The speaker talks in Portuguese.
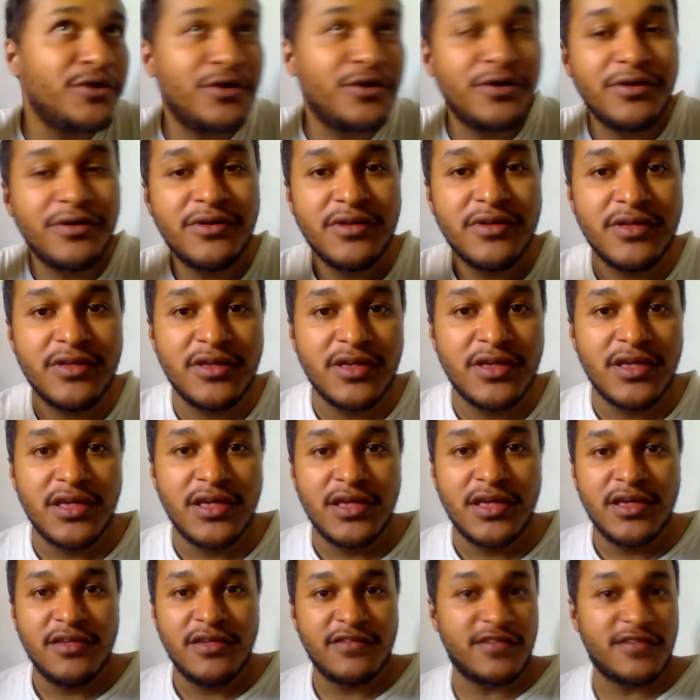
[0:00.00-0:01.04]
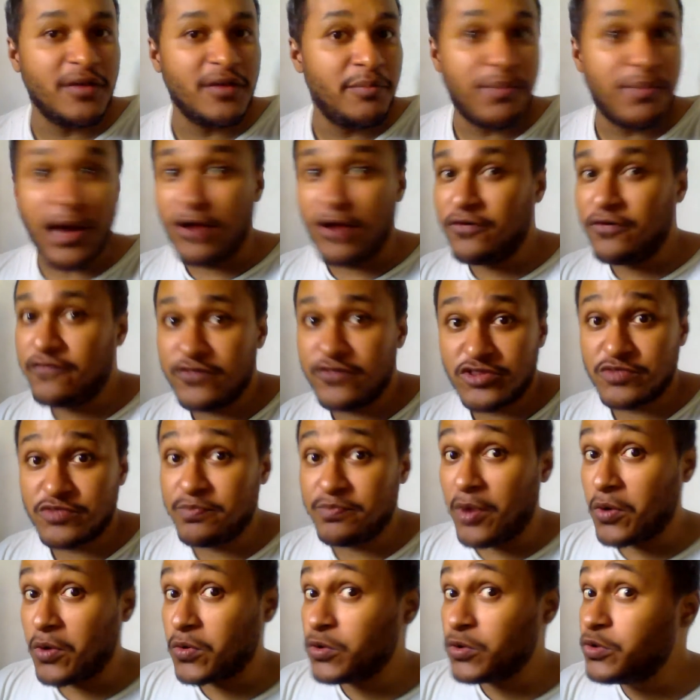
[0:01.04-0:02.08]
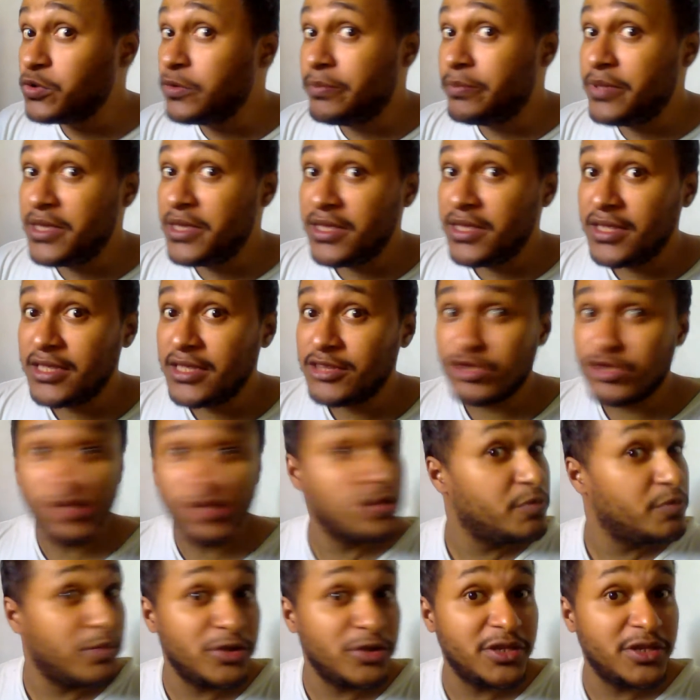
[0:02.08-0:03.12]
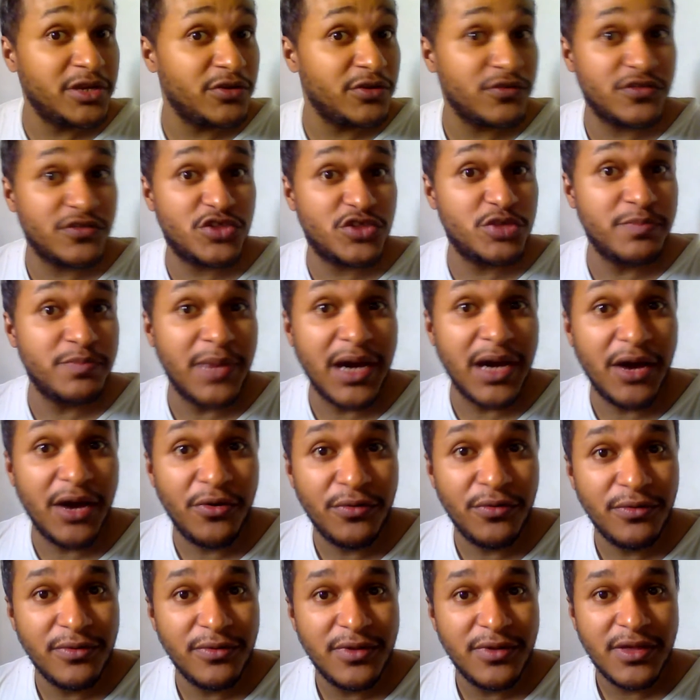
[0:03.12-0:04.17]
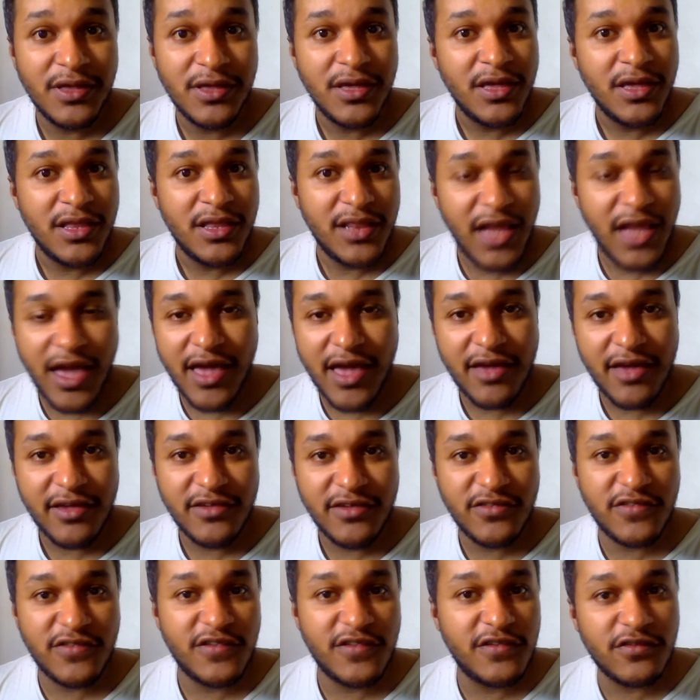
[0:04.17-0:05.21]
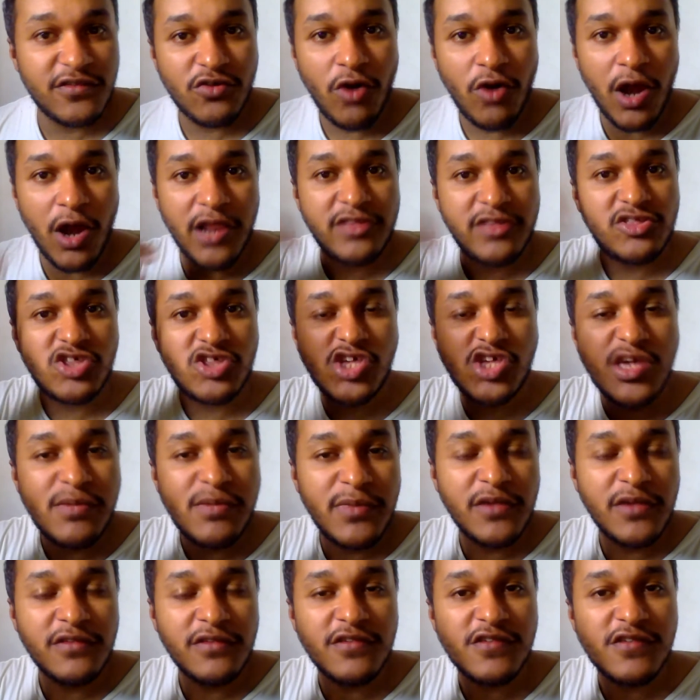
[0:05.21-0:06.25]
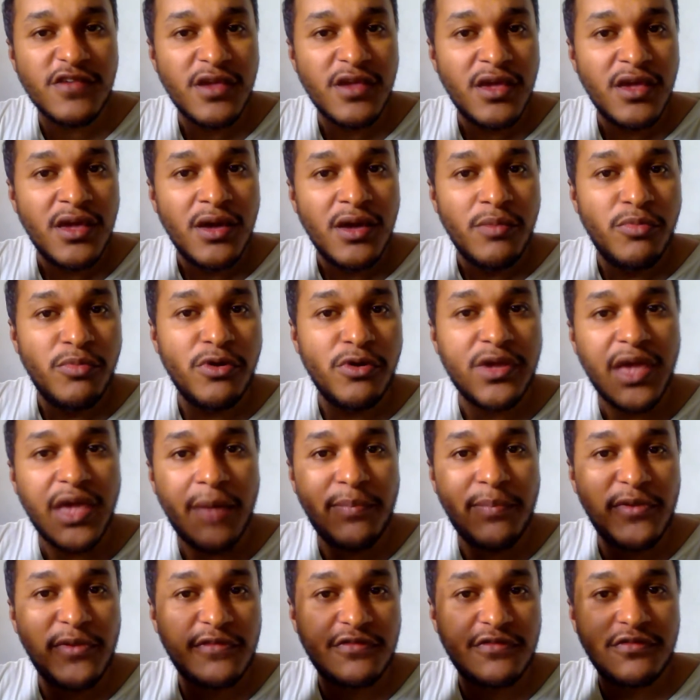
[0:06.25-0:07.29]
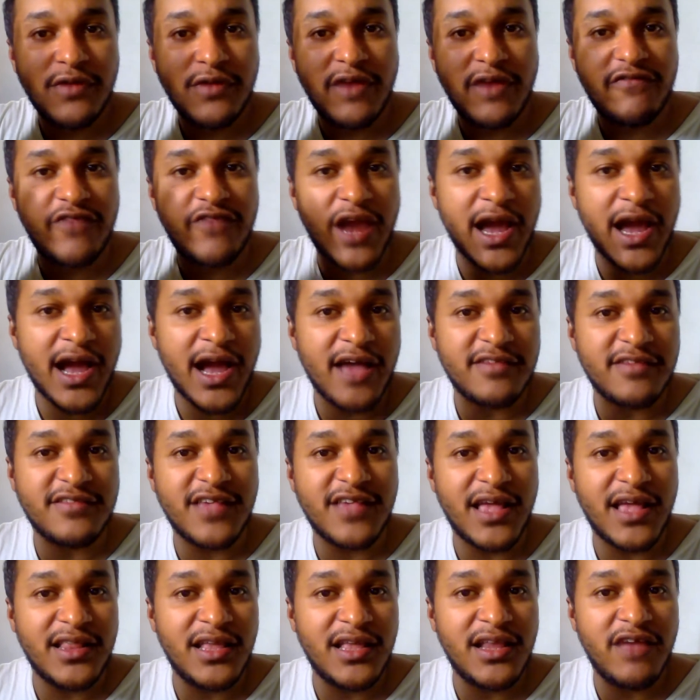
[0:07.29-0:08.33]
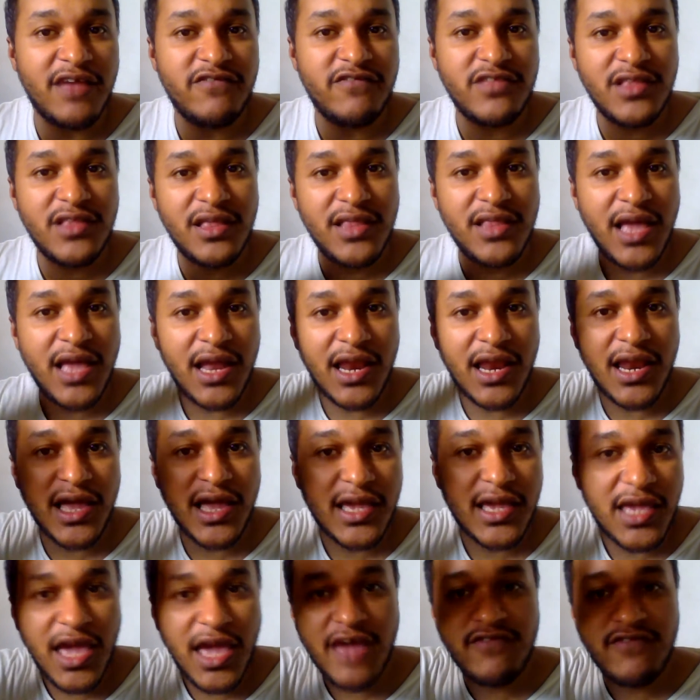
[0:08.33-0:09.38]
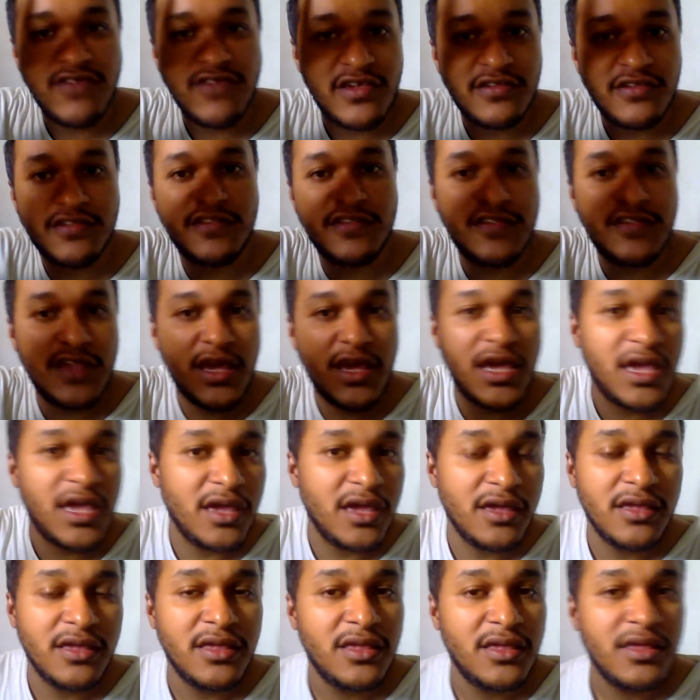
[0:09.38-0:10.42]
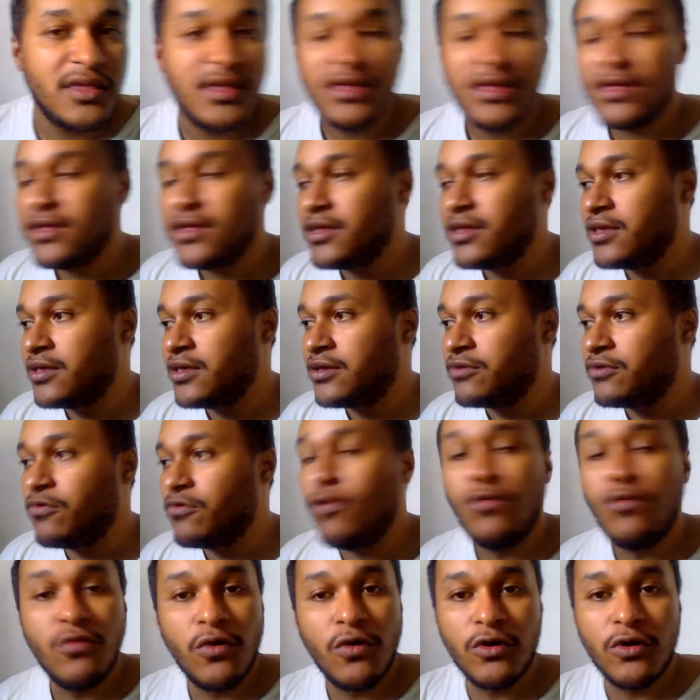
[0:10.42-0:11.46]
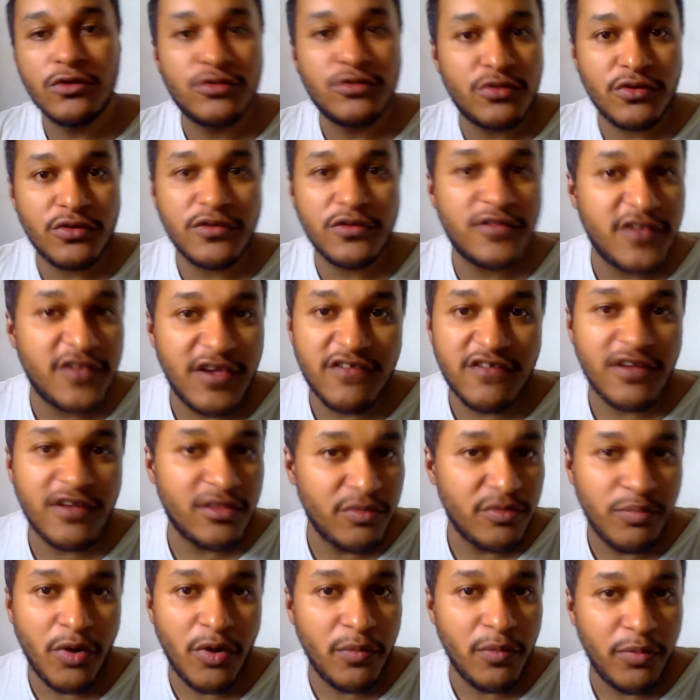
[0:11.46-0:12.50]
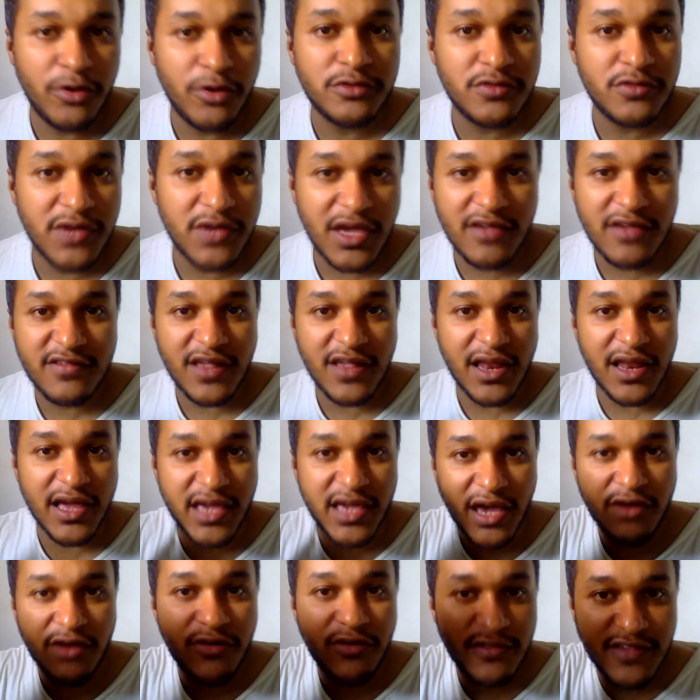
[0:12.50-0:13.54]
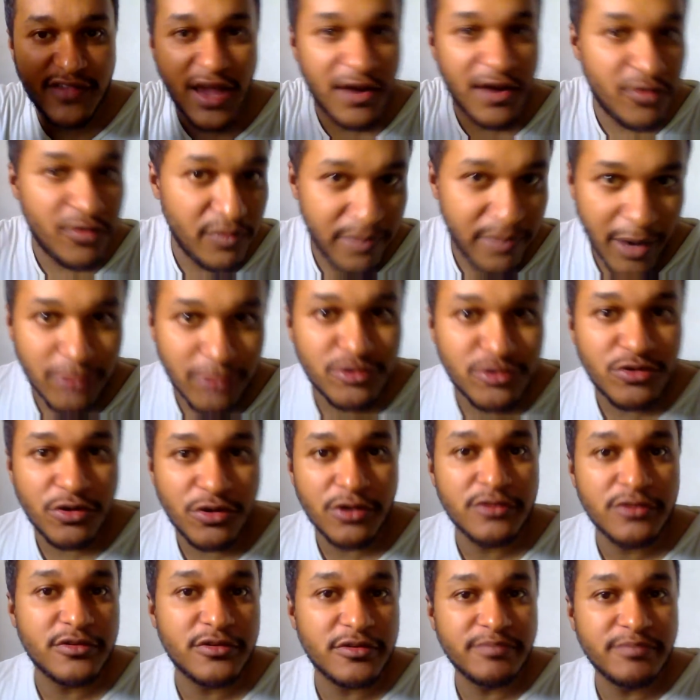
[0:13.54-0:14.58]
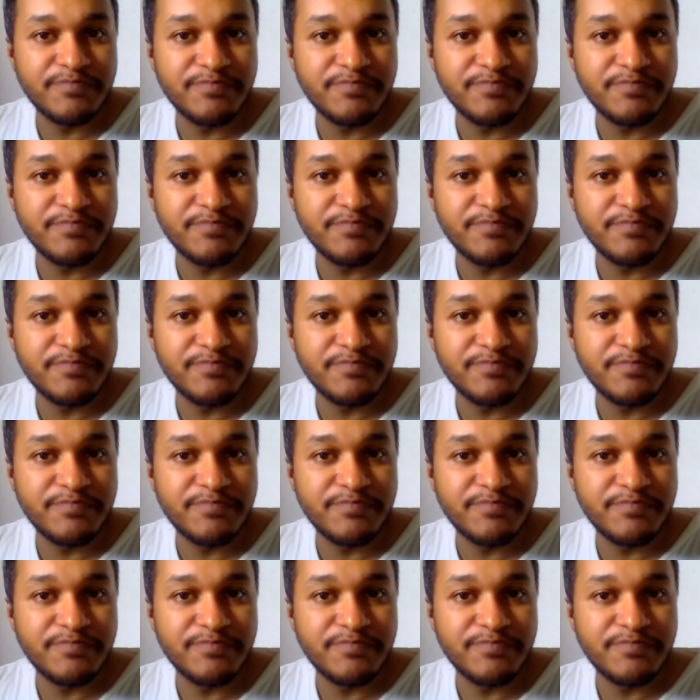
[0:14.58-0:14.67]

é São Paulo Futebol Clube, todo poderoso Timão, né? E se escolhe times porque a pessoa é fracassada na vida dela, ela quer vencer com o outro, ou seja, no bom português, ela quer gozar com o pau do outro.